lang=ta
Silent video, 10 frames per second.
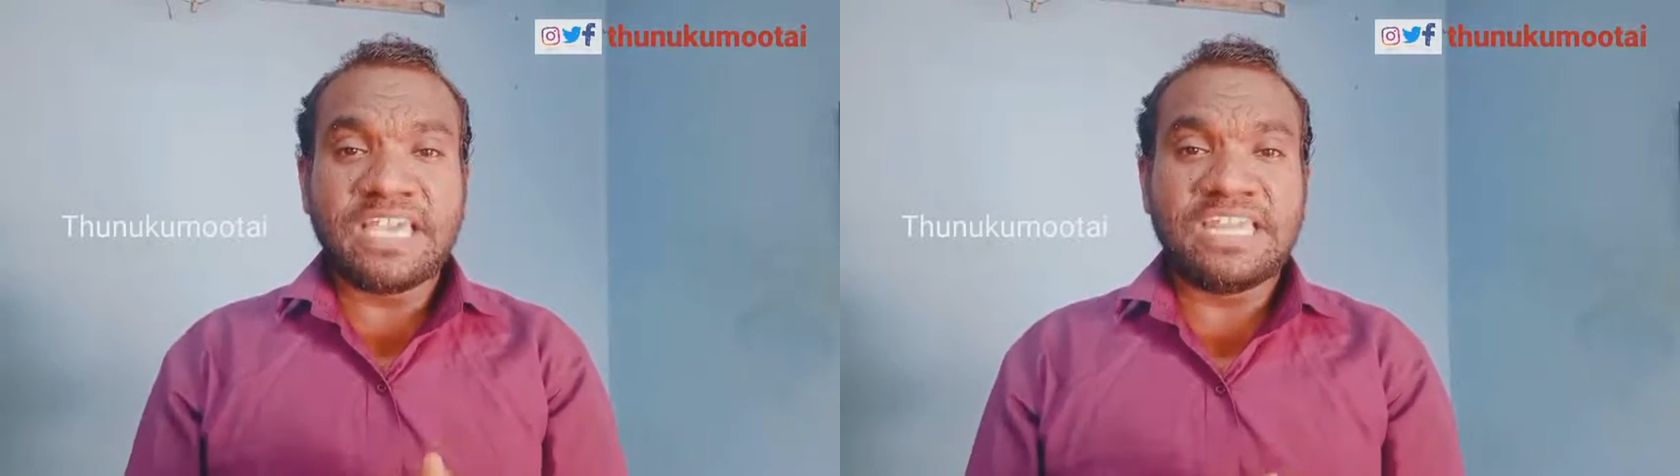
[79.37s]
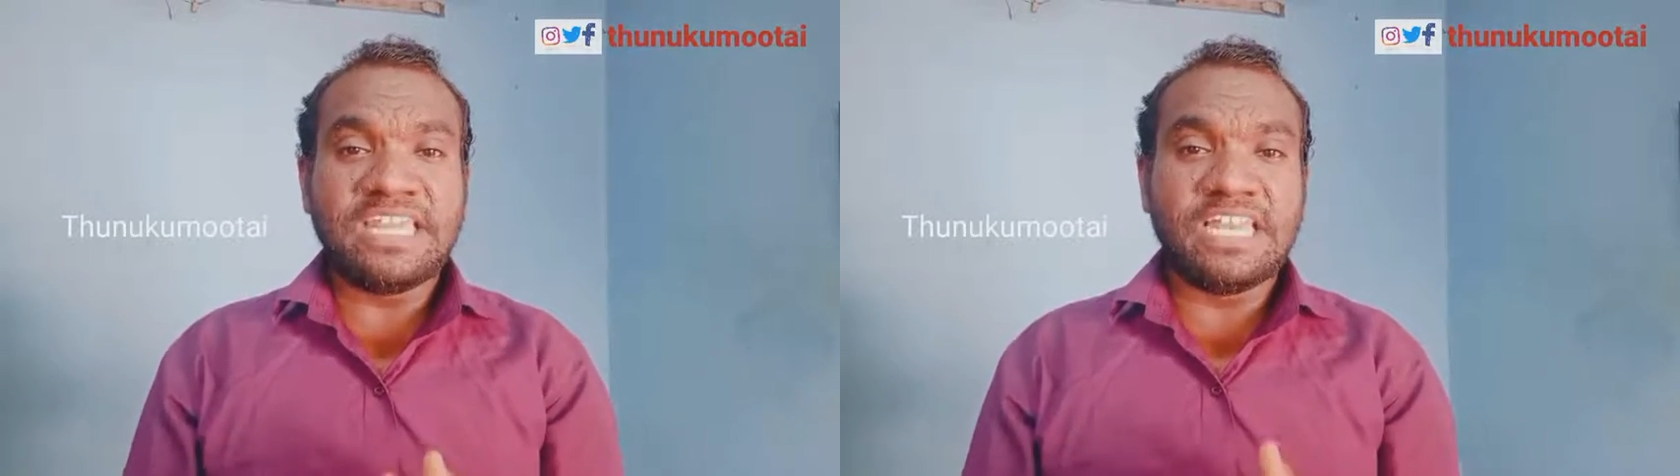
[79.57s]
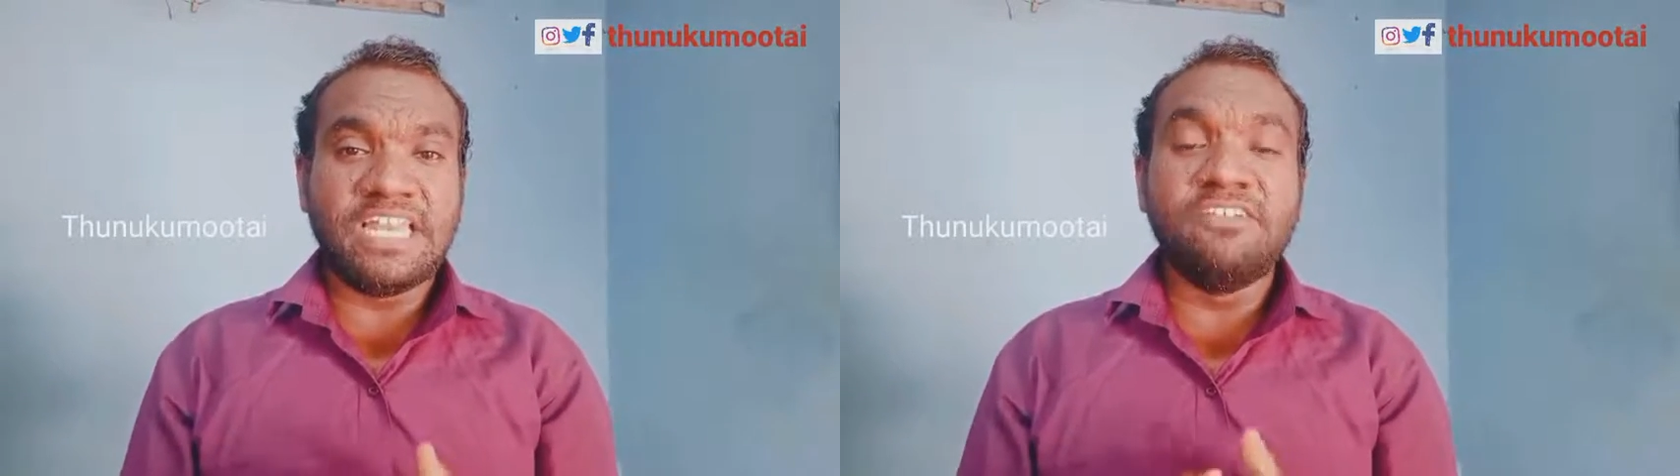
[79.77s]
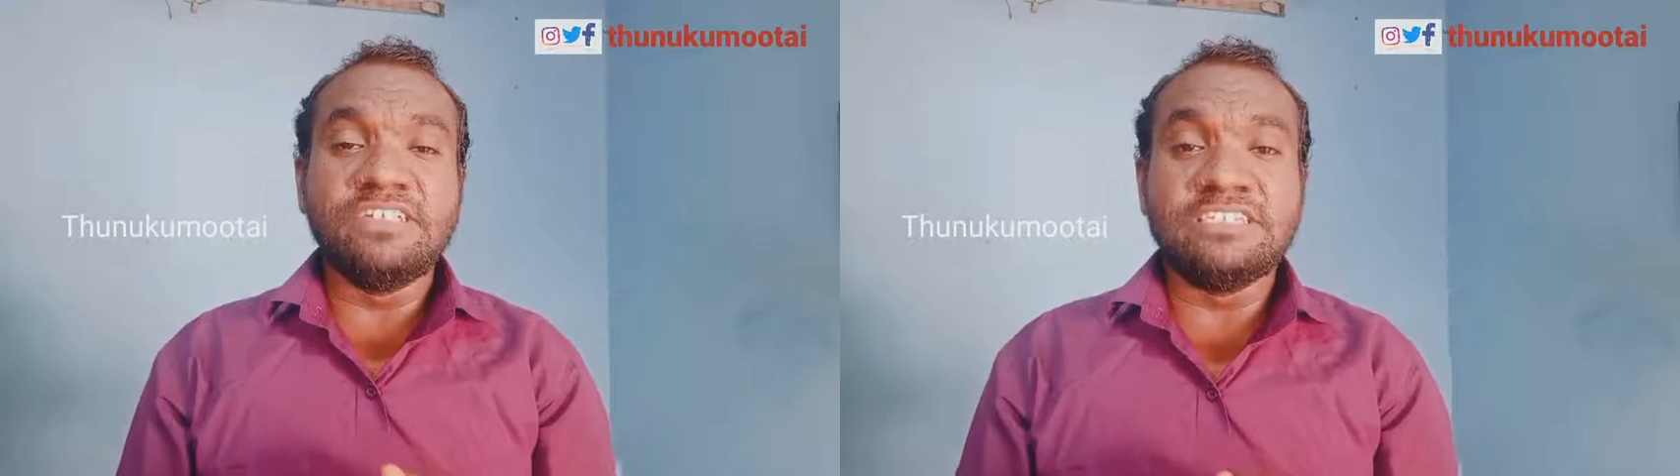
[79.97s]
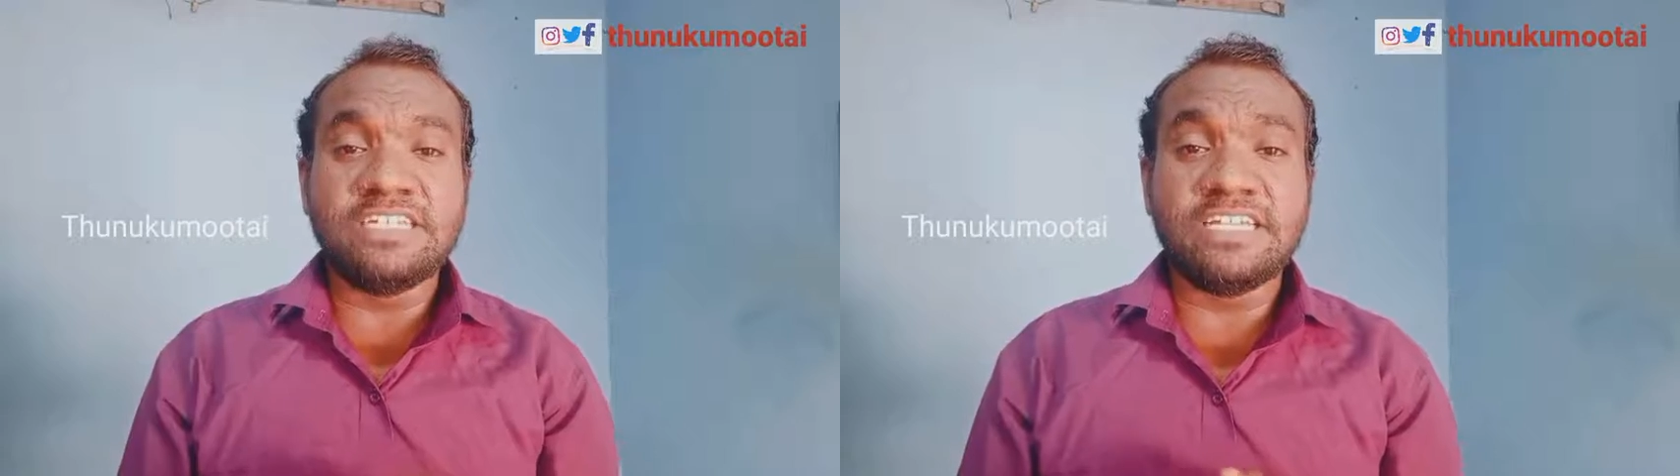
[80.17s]

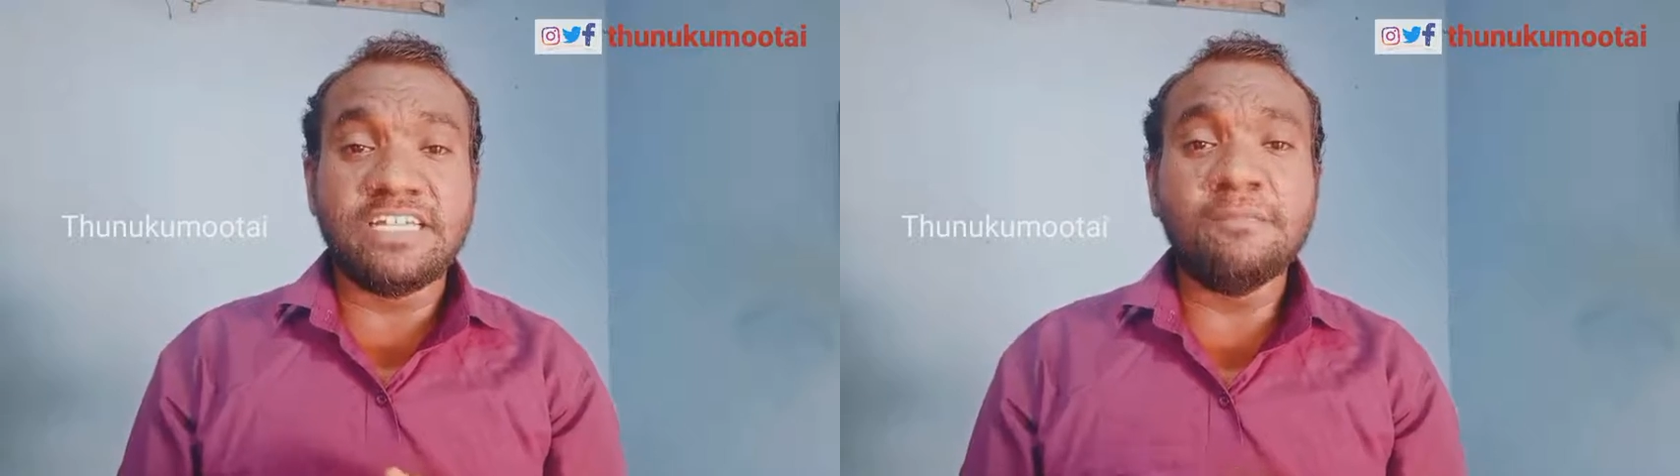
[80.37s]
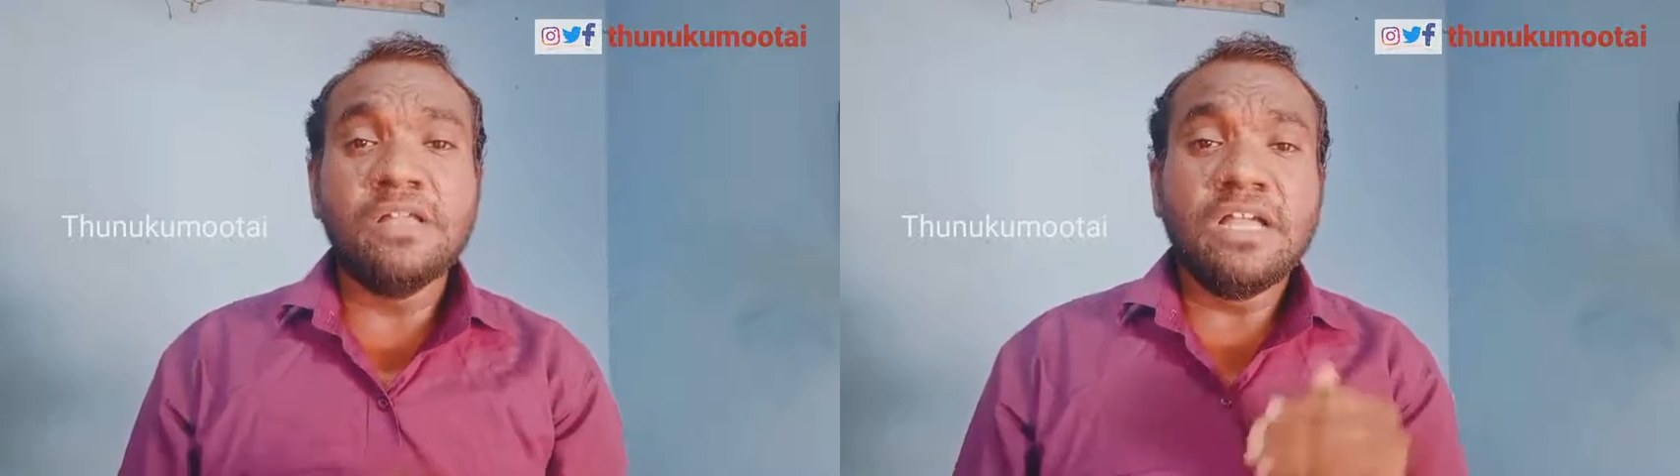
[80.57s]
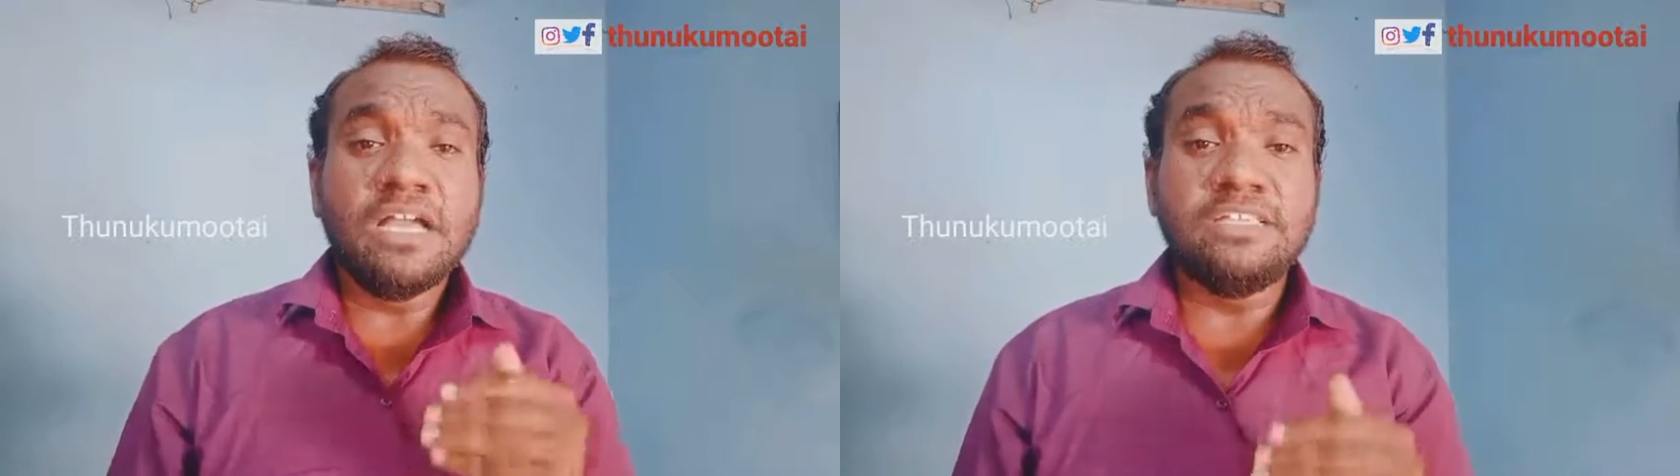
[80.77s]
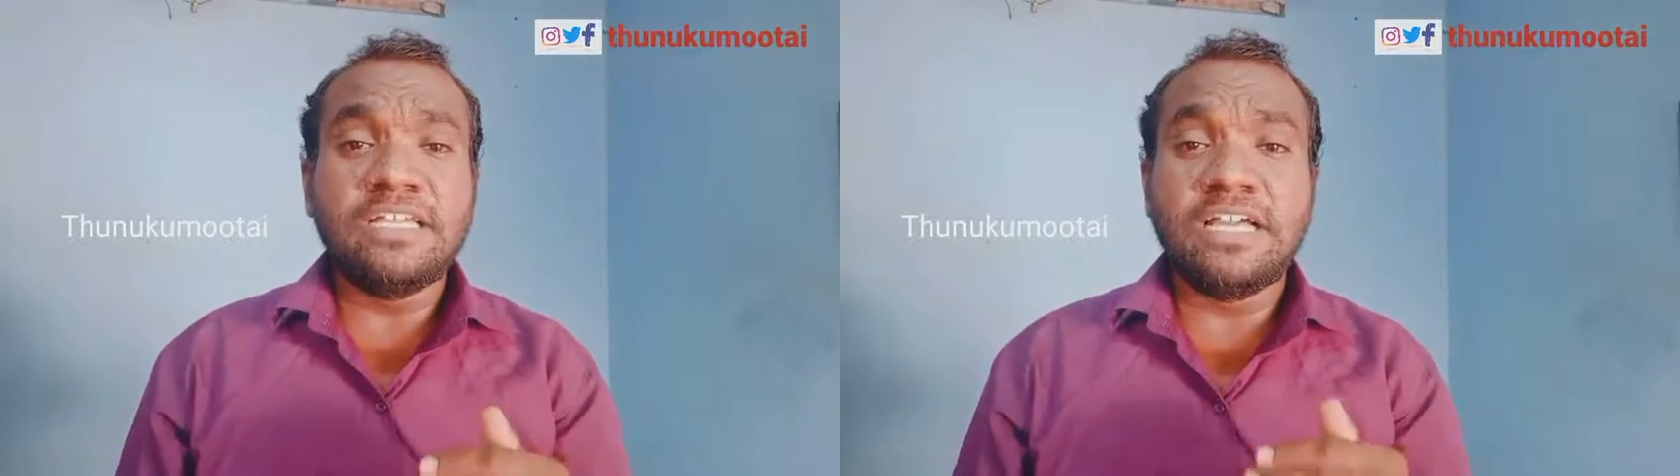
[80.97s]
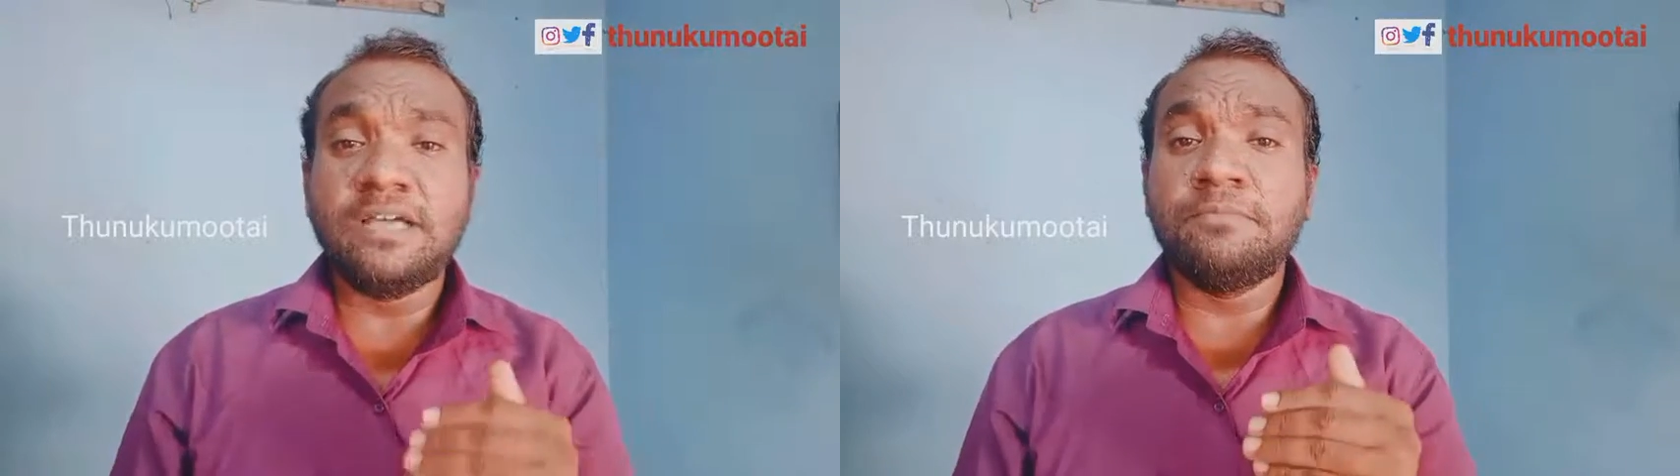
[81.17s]
கரியர்லேயும் வந்துட்டு இந்த